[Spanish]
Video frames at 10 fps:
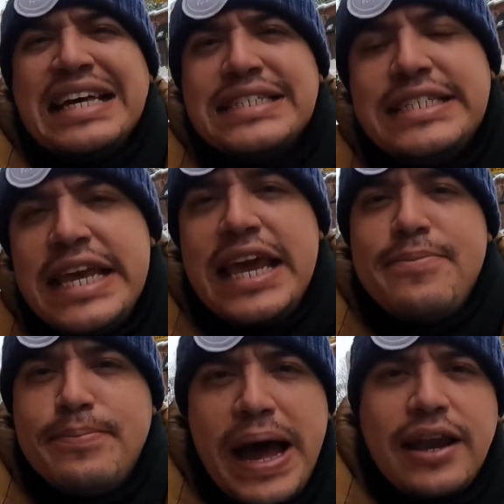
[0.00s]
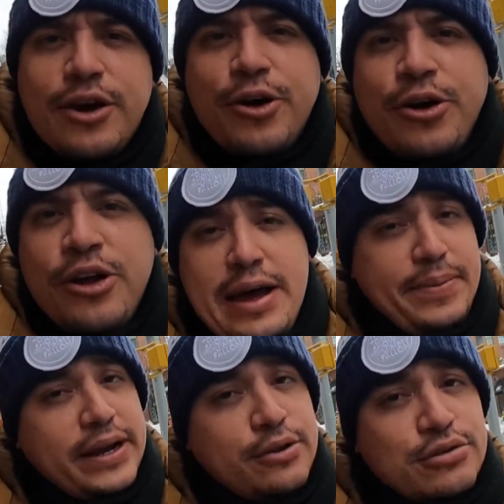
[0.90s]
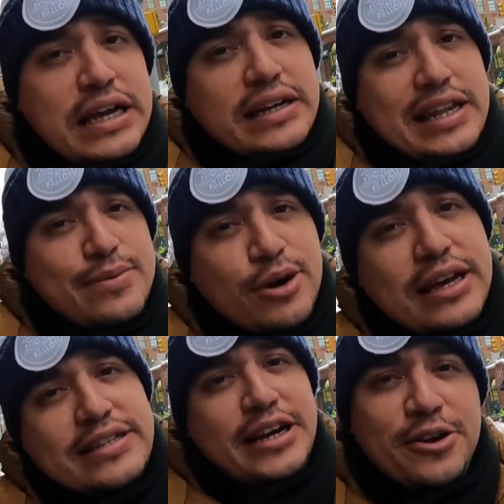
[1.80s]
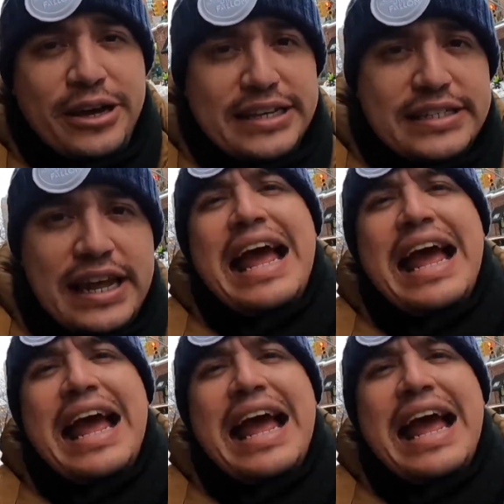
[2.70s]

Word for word: Sin embargo, la pregunta que tenemos que hacernos es,